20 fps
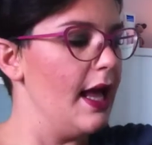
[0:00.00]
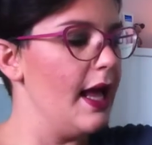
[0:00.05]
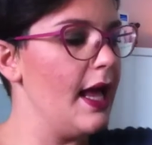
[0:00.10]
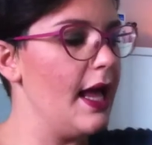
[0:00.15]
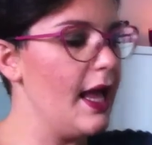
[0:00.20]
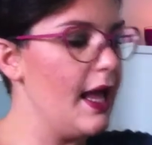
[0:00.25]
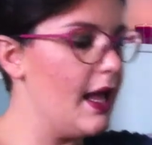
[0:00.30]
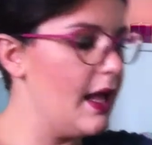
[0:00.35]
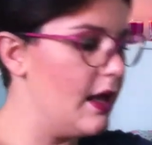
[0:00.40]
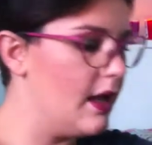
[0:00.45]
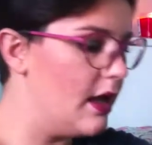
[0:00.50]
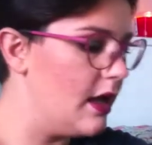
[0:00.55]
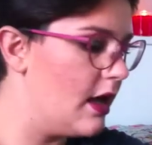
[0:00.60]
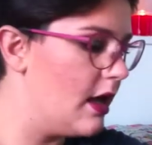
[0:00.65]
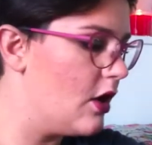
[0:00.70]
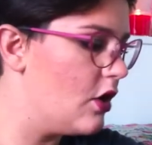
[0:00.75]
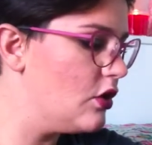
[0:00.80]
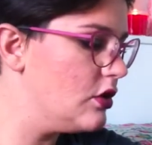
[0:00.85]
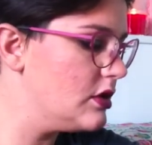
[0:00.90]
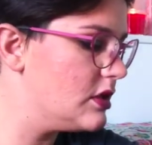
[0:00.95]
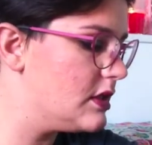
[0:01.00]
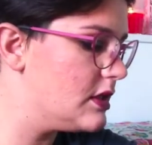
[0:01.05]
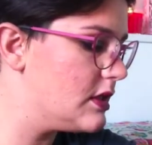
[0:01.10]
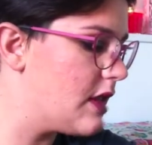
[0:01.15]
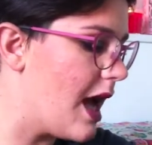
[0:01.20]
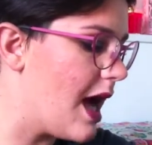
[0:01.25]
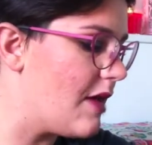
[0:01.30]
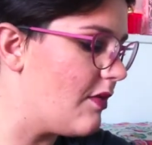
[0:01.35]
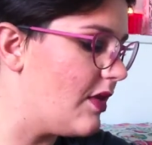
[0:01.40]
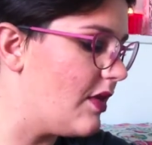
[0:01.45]
e eh,
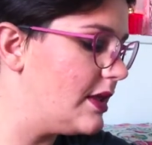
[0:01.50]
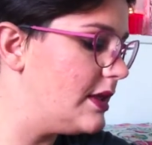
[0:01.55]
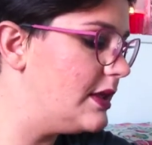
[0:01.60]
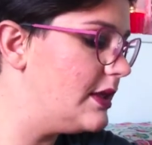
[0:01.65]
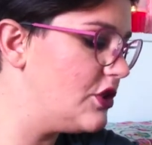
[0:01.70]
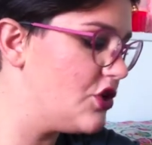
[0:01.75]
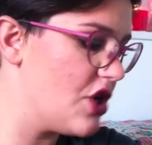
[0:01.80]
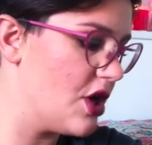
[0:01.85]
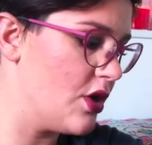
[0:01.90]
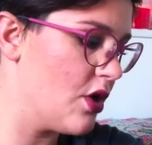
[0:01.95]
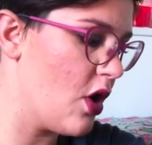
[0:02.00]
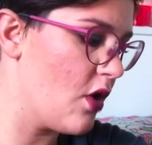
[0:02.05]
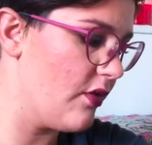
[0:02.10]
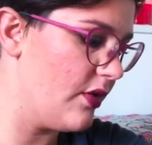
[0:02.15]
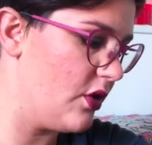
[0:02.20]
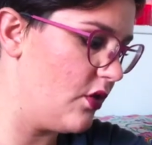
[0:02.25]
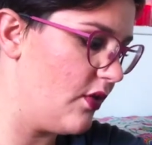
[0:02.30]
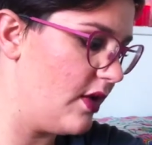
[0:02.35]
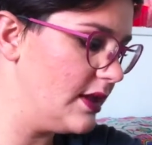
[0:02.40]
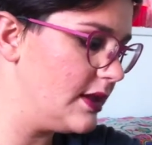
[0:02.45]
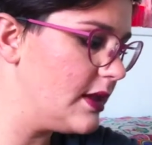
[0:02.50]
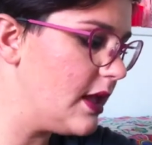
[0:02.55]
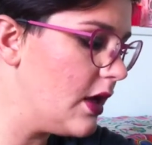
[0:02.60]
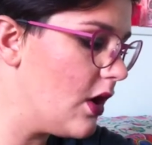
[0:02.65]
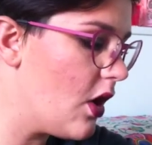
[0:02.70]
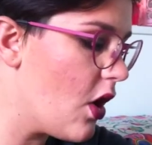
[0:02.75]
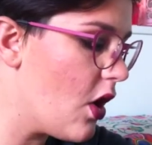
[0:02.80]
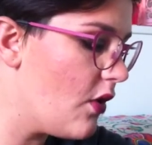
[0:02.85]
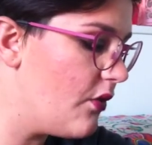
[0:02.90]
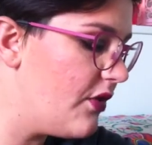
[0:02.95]
costava
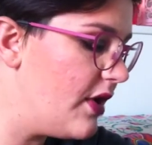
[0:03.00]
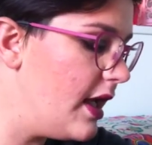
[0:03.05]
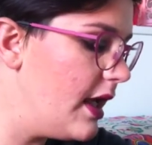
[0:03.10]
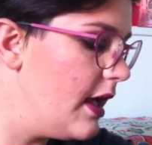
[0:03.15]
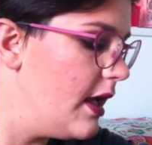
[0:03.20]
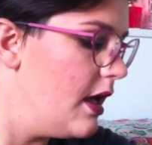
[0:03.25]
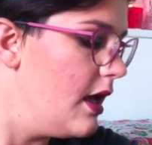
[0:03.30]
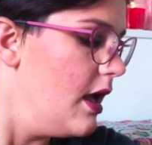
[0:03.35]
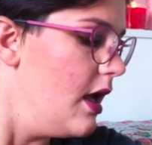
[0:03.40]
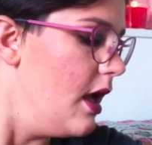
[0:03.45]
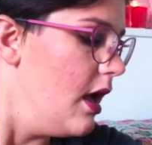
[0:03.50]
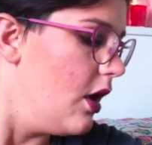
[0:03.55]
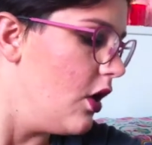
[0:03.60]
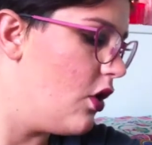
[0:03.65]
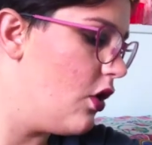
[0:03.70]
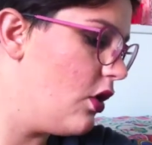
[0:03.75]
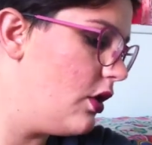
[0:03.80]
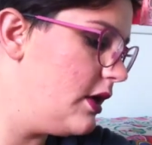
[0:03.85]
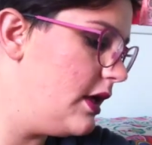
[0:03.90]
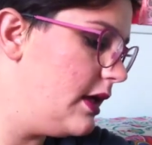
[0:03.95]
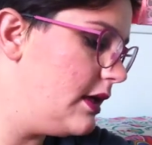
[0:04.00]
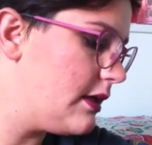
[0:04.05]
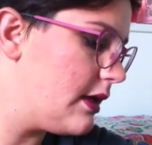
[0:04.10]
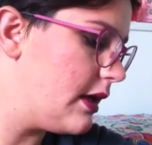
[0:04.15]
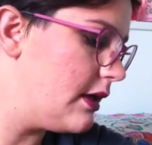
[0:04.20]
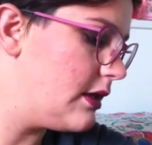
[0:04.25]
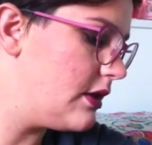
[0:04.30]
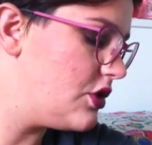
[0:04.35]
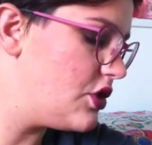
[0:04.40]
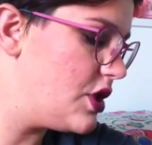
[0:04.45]
19,99 con il
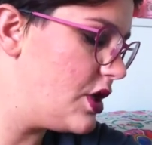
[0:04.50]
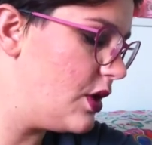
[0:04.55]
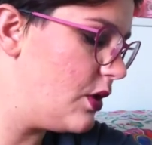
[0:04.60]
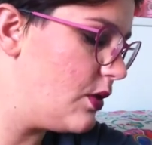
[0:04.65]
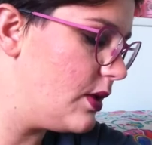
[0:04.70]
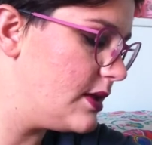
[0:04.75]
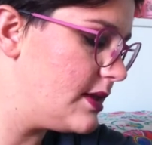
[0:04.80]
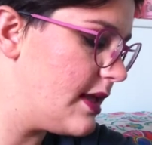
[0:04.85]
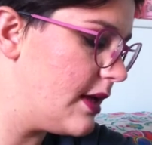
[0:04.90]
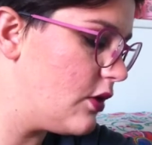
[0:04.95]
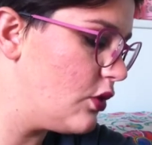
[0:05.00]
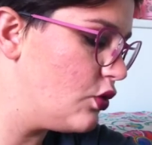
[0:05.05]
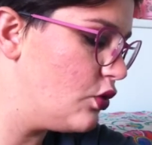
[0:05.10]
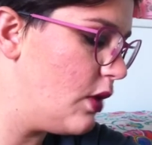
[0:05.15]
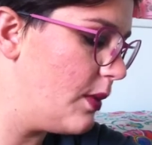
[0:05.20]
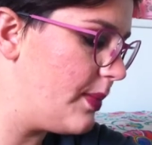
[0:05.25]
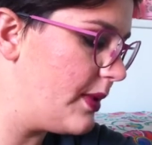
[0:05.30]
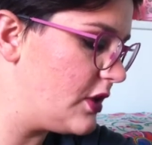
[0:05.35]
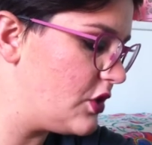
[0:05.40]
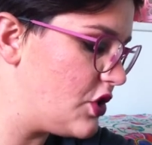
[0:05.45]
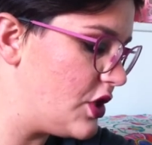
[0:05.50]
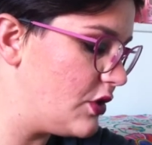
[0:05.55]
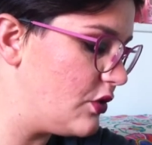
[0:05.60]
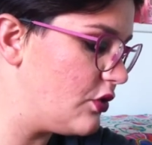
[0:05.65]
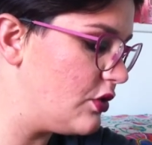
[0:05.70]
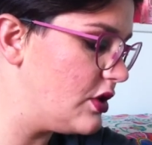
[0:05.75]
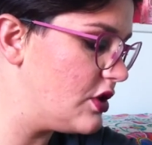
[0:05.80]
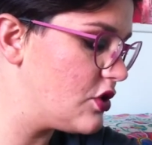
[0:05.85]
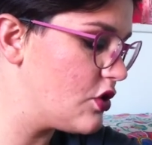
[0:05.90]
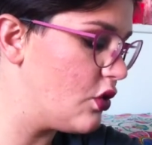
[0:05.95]
35,02%
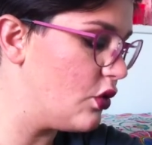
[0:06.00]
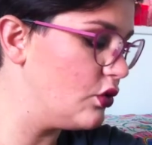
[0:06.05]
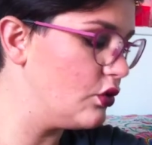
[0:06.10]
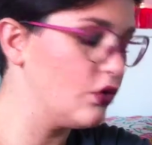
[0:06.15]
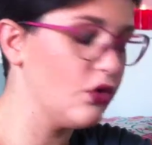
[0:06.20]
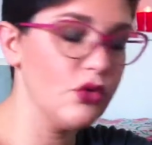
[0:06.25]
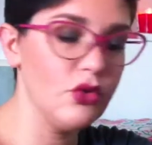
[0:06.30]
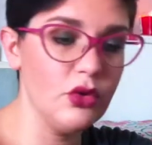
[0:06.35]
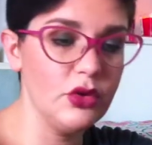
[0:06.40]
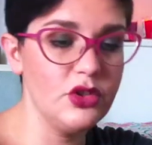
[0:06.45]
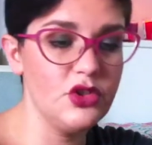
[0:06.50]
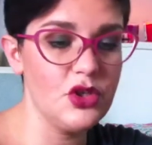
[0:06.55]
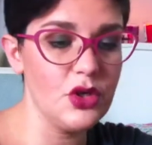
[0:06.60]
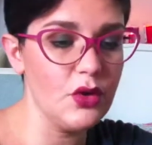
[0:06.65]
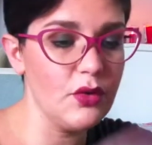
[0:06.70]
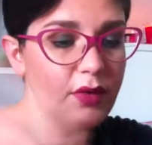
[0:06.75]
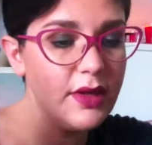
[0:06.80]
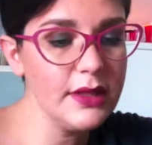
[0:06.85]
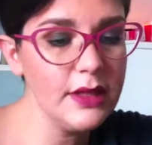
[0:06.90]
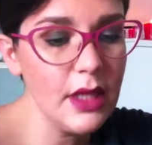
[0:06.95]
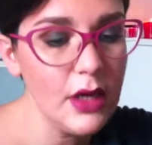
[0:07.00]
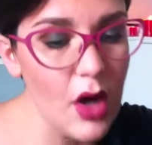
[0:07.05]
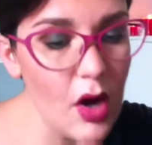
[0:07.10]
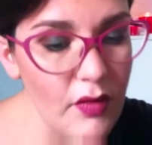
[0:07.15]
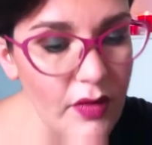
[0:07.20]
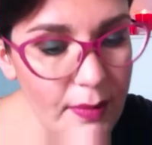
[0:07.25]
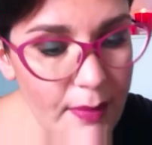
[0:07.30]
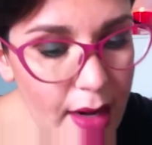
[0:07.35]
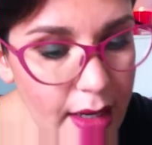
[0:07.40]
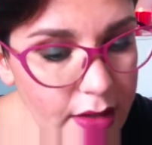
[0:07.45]
di sconto
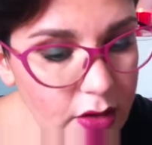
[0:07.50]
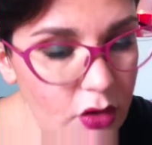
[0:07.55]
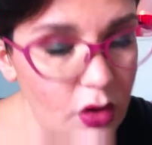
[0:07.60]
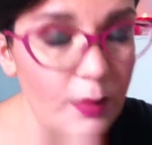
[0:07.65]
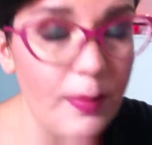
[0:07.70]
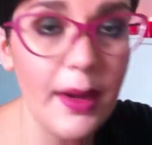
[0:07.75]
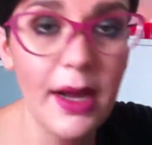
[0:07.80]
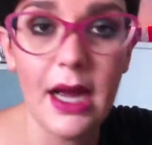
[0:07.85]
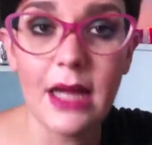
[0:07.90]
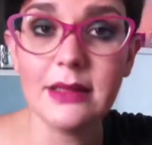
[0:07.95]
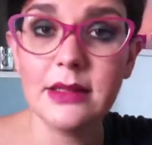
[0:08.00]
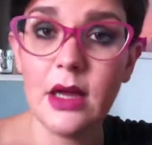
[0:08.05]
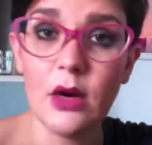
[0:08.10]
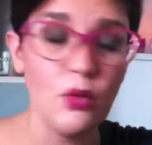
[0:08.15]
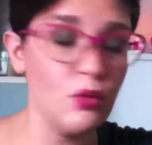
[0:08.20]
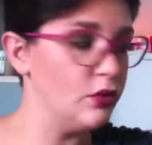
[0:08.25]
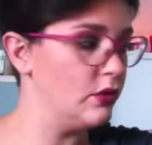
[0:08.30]
12,99 ma io l'ho pagata